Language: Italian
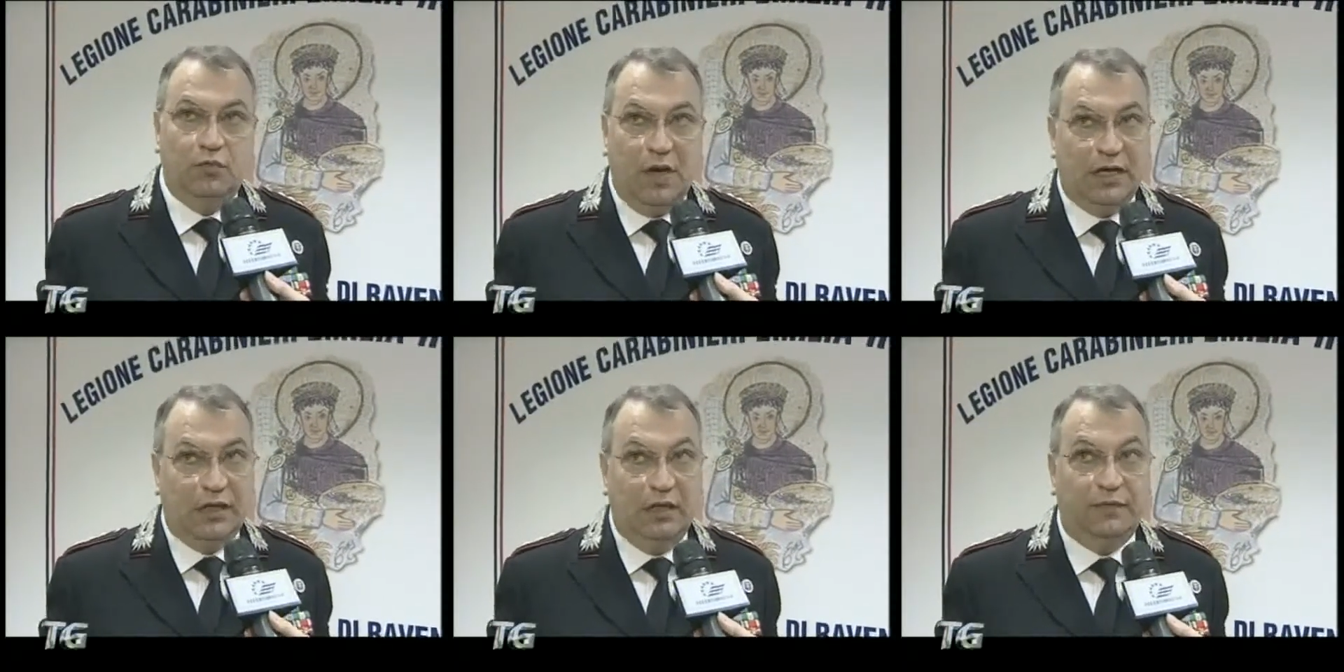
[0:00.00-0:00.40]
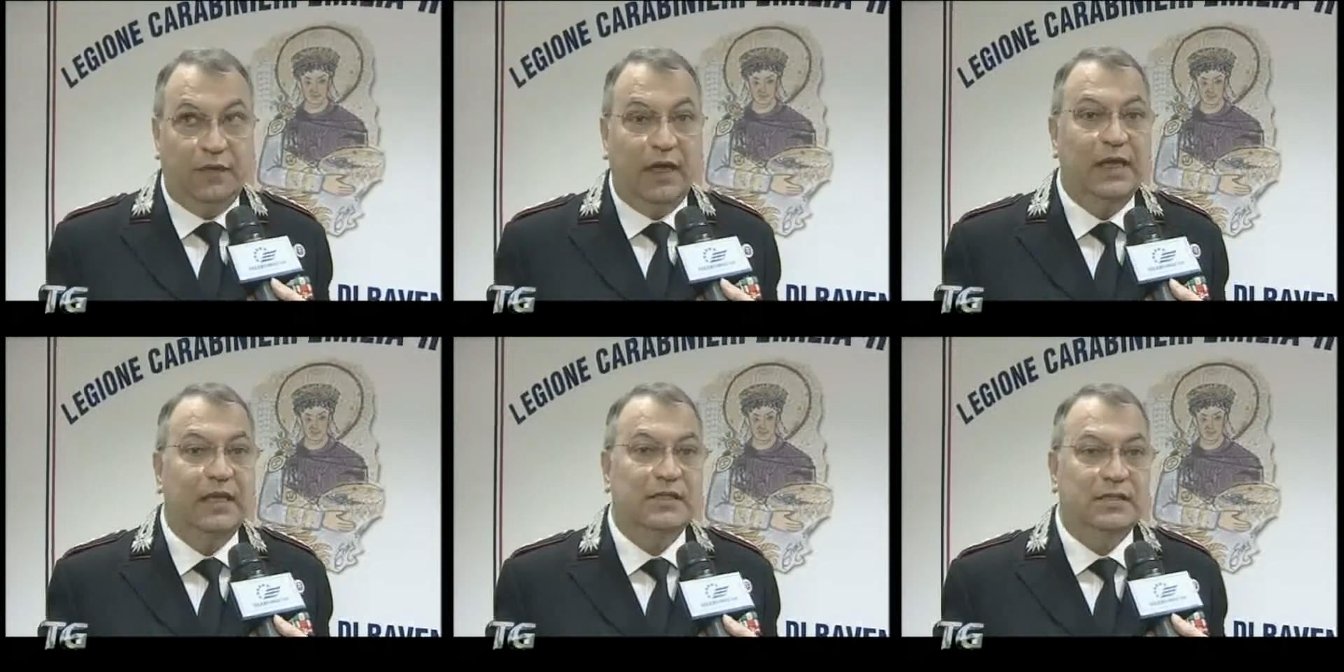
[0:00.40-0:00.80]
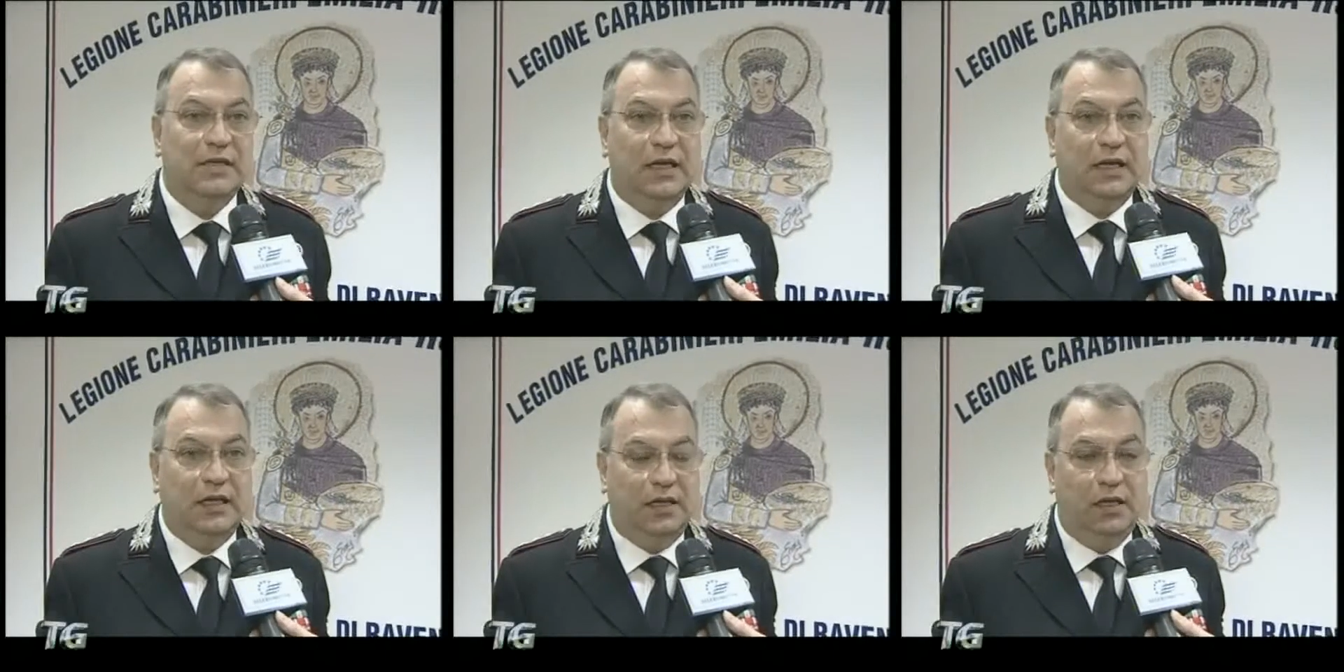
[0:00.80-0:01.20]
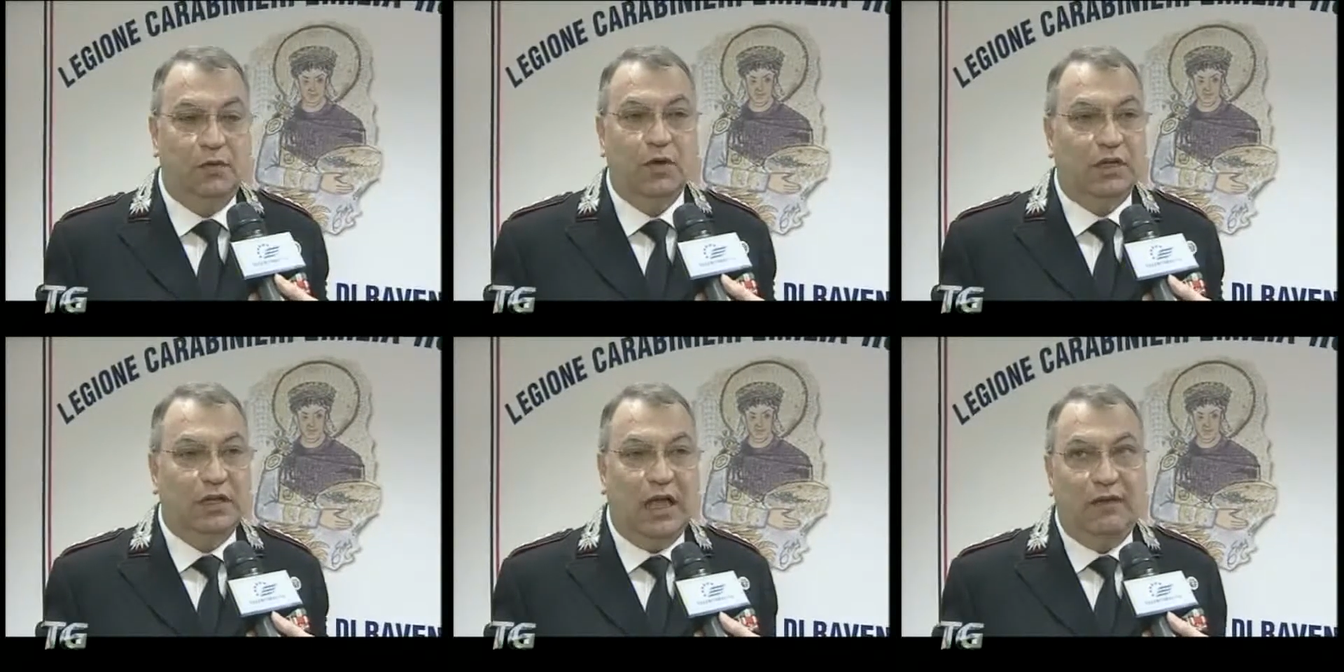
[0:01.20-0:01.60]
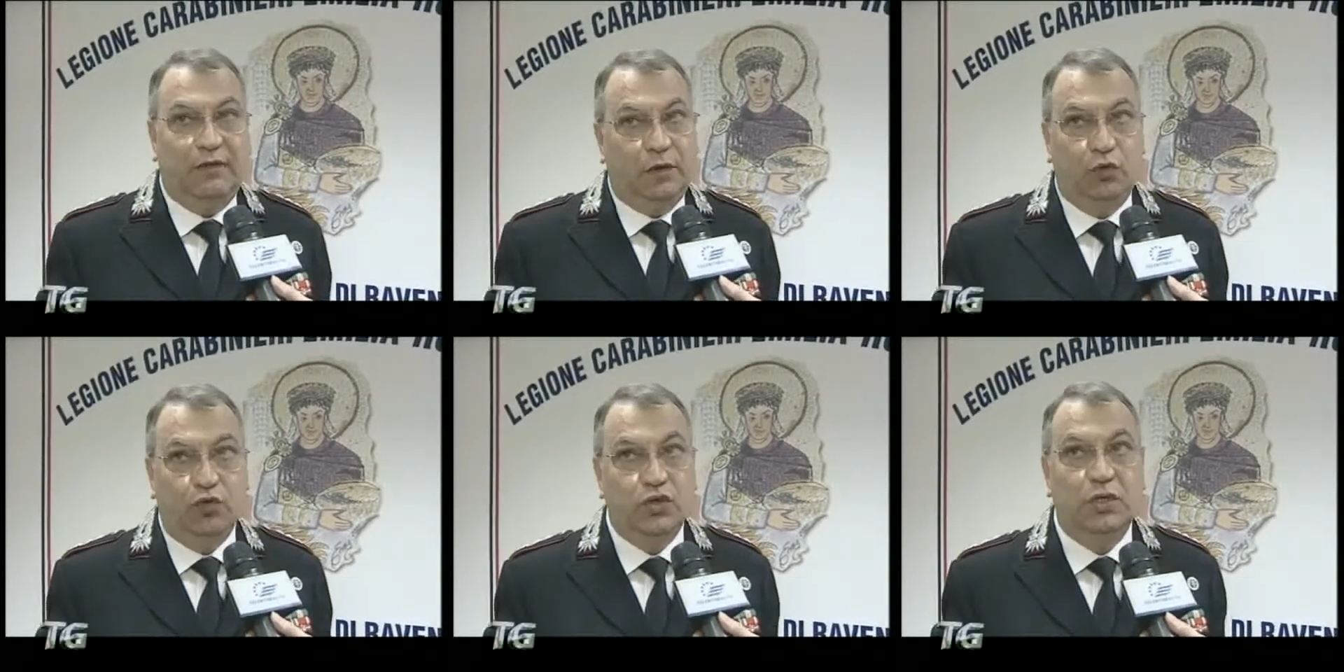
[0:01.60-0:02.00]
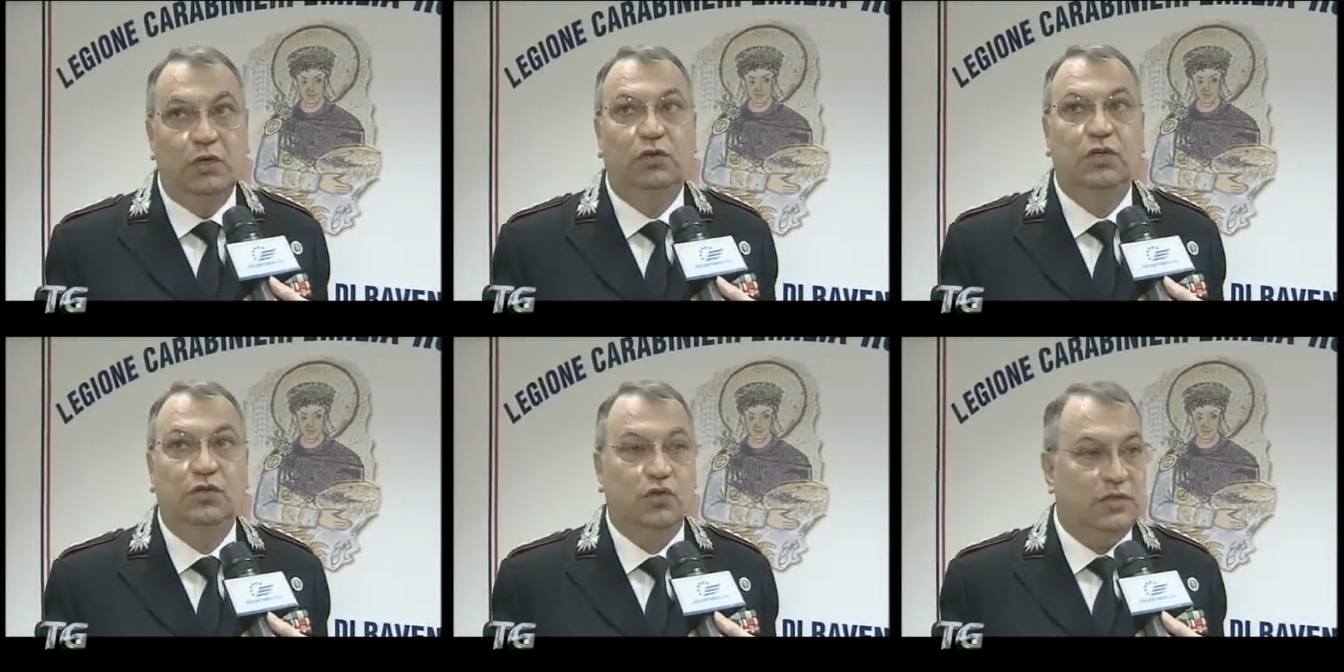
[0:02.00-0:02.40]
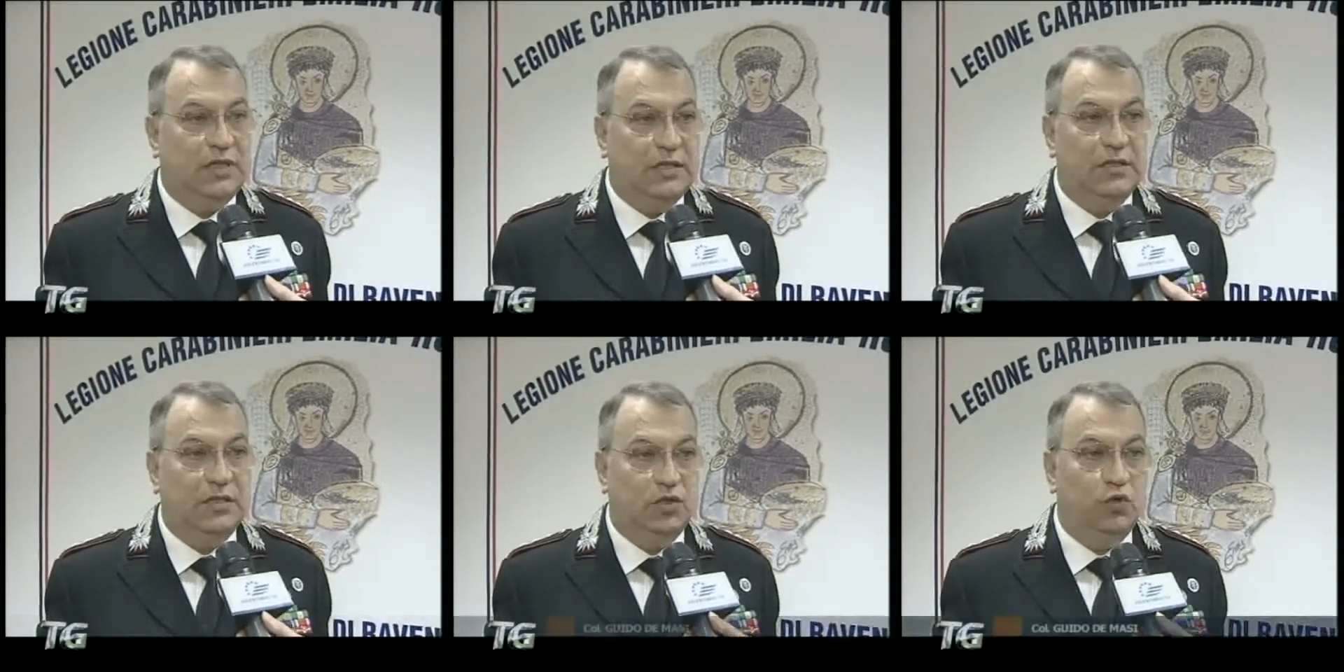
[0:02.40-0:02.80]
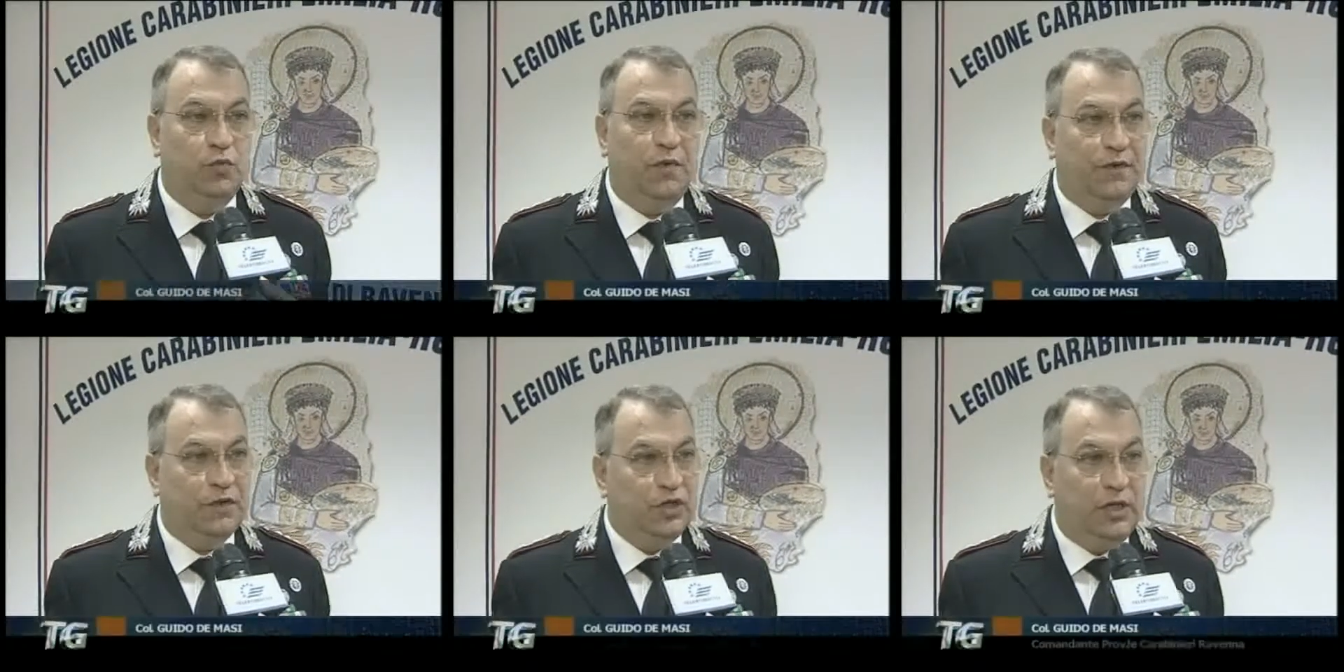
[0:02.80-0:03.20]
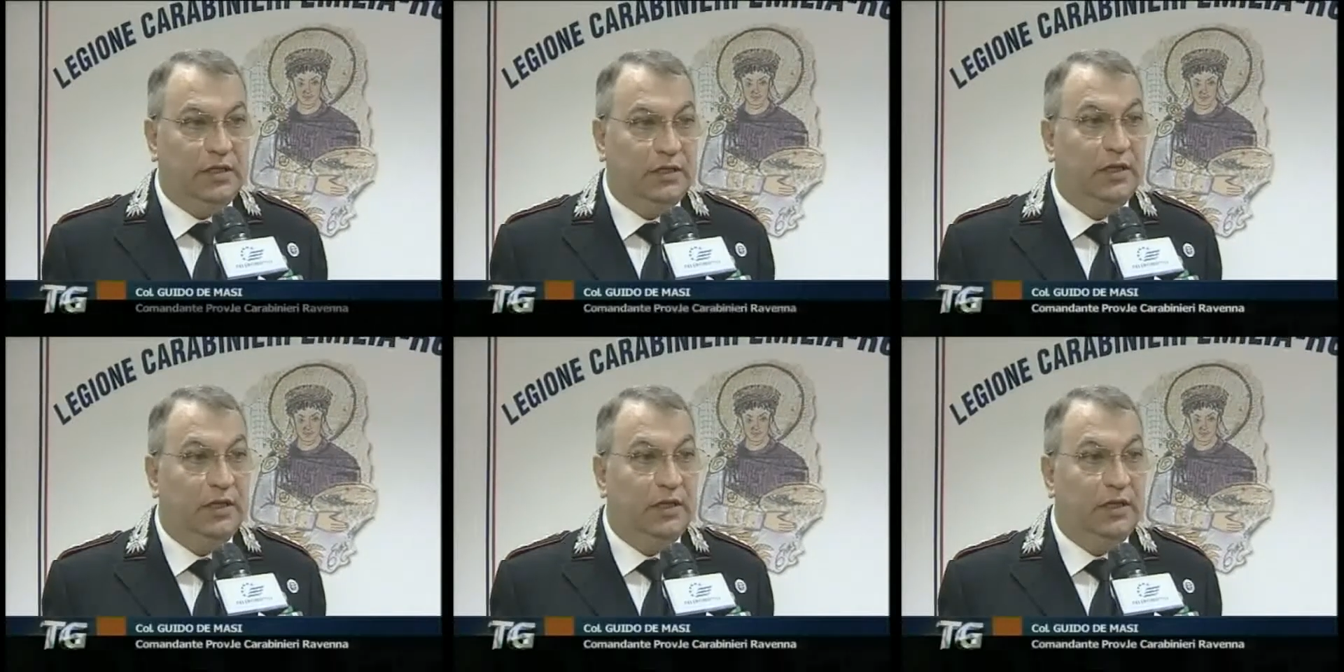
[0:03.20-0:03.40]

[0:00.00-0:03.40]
bar di Faenza che riguardavano un giro di sostanze stupefacenti